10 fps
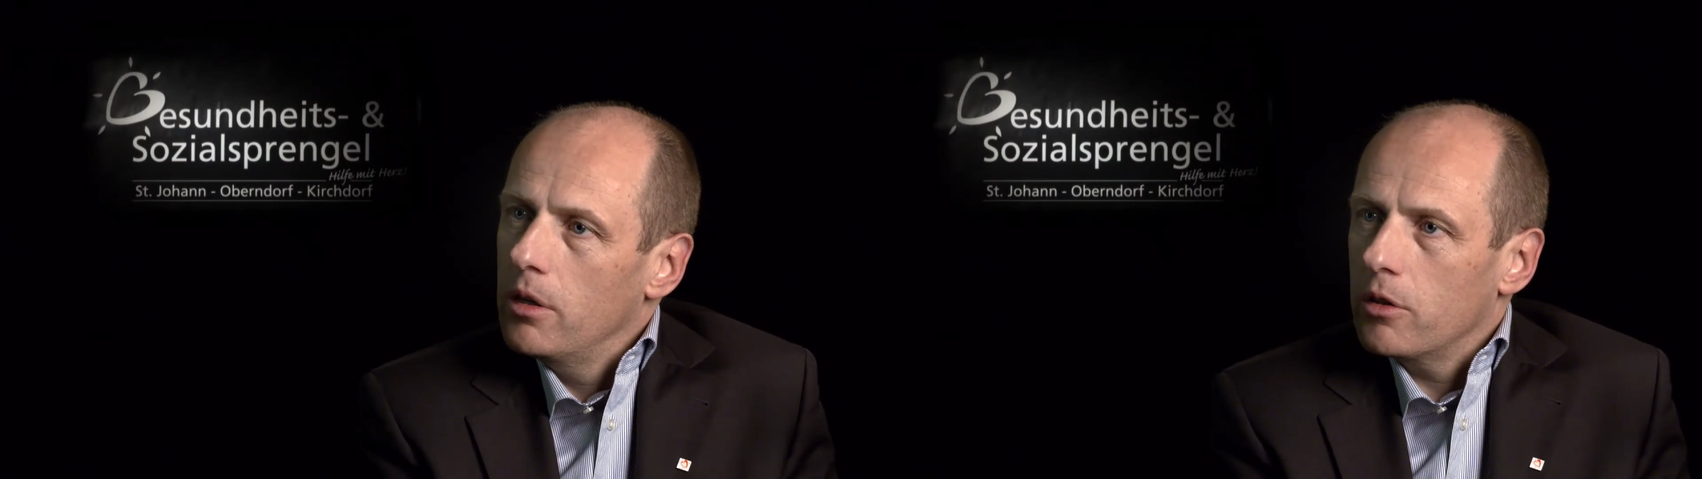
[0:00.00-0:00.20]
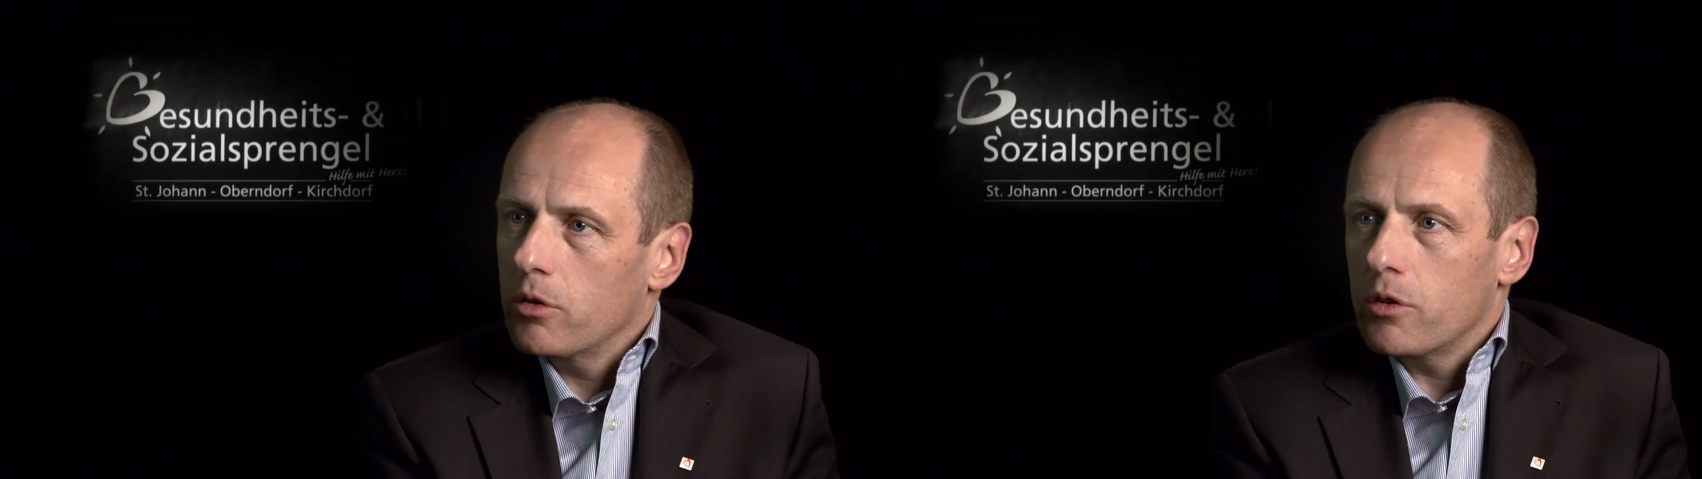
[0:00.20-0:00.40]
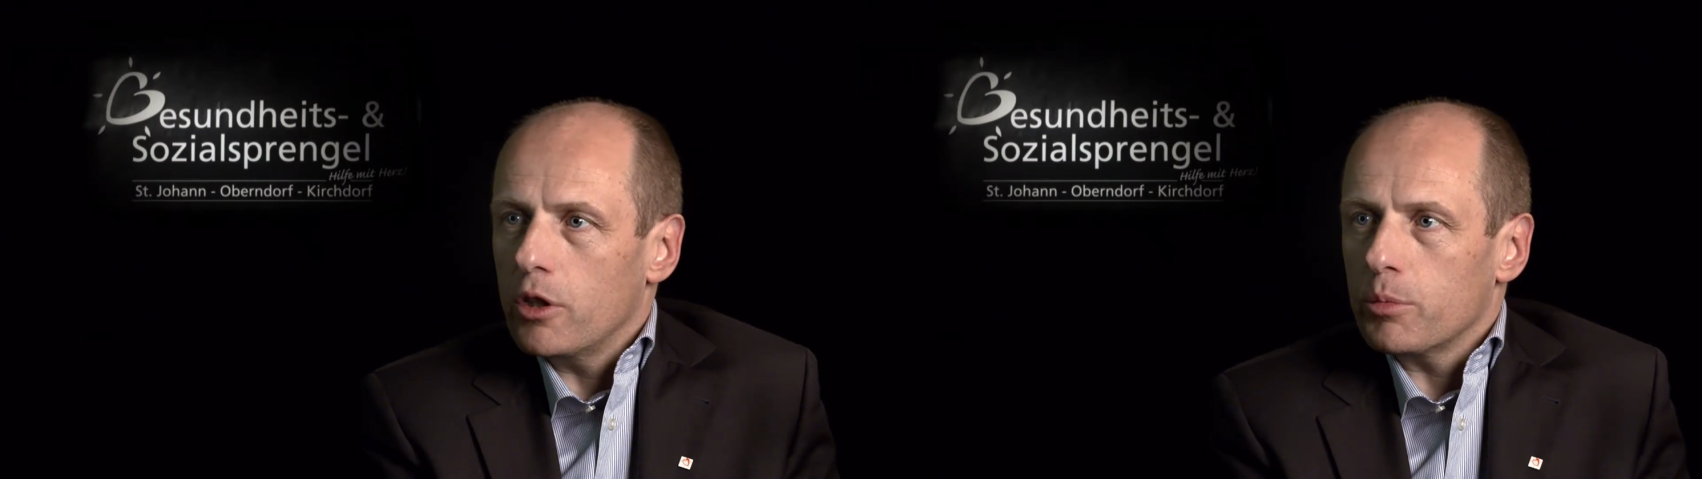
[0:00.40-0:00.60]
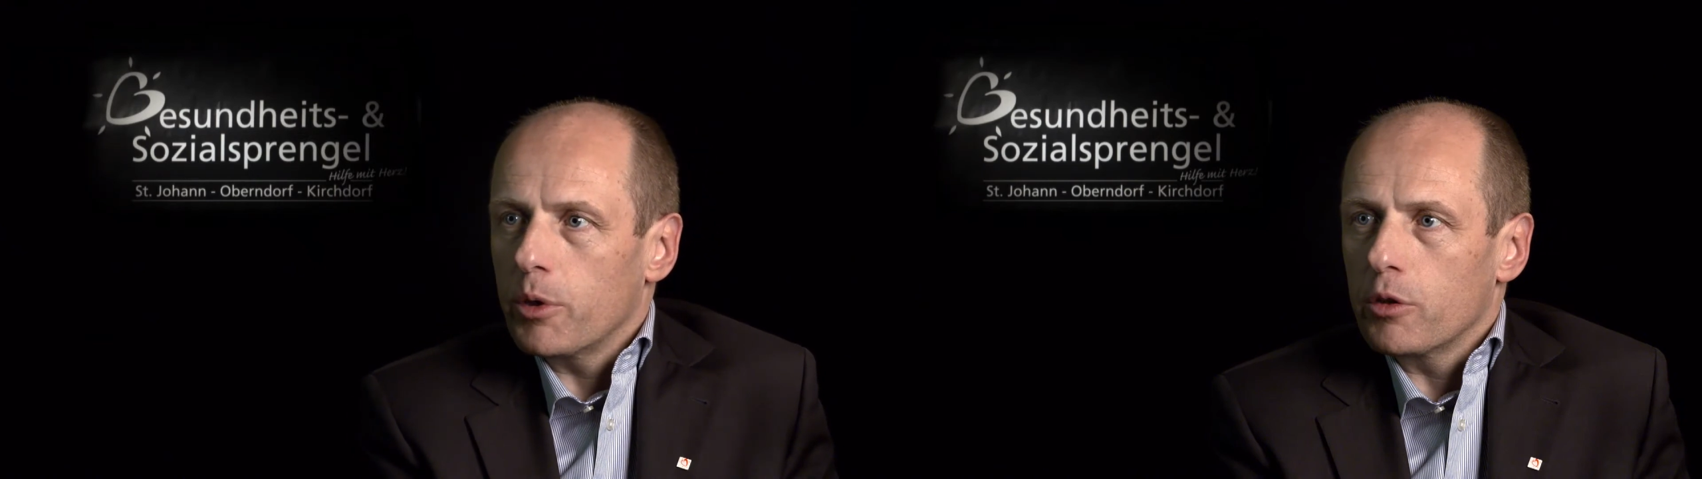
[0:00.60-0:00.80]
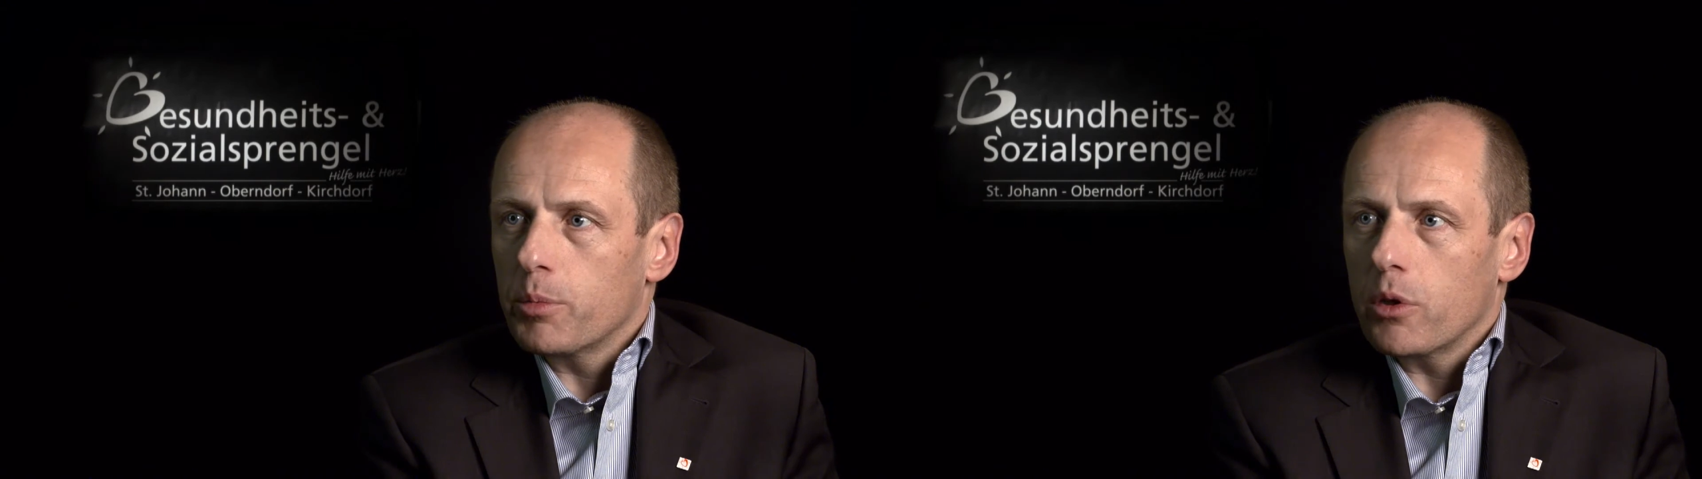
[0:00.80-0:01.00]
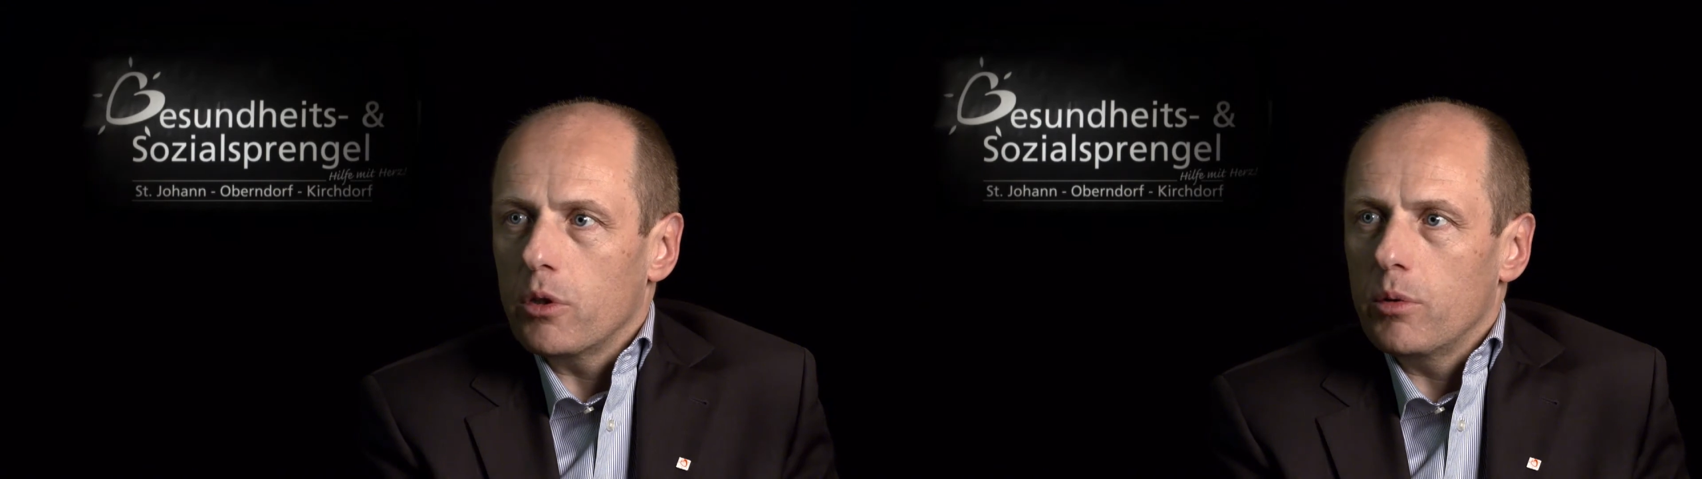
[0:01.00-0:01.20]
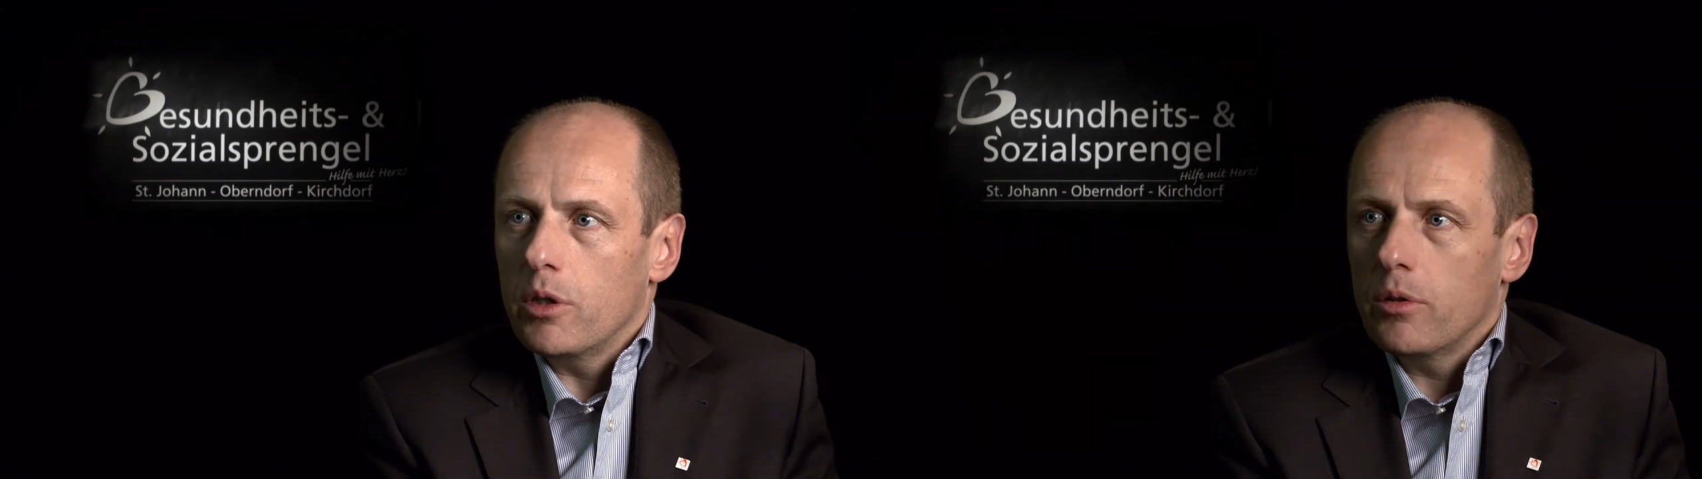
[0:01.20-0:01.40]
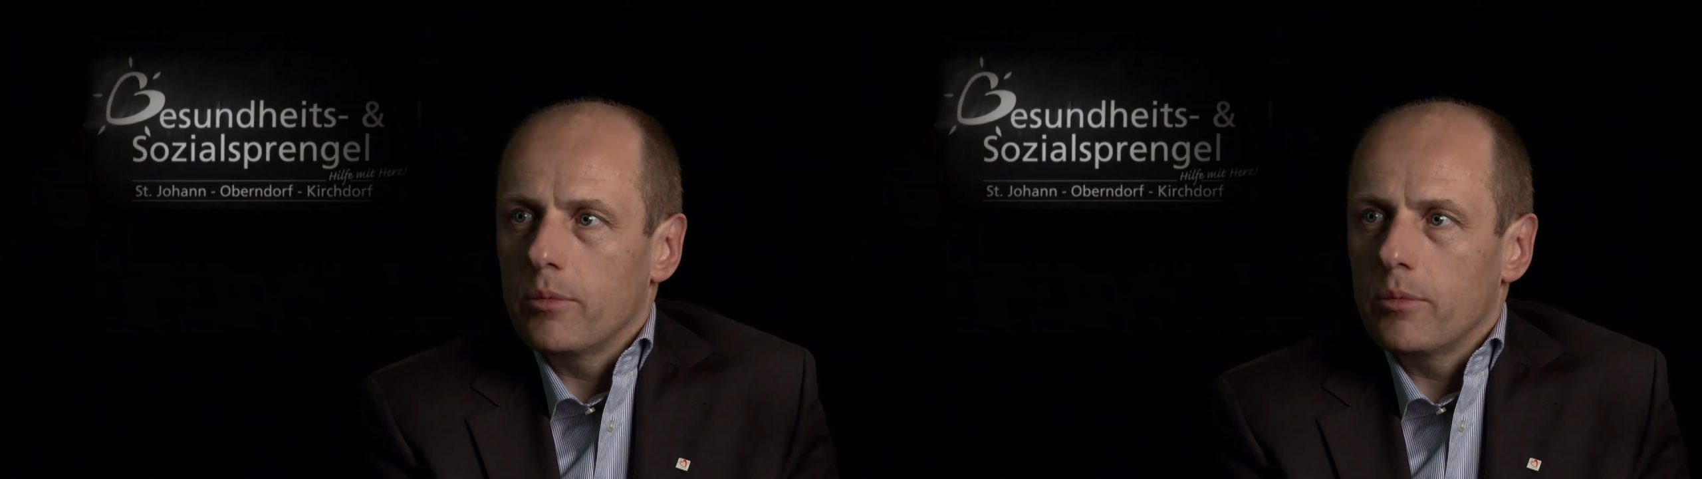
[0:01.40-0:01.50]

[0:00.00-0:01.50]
des Sozialsprengels betreut wird.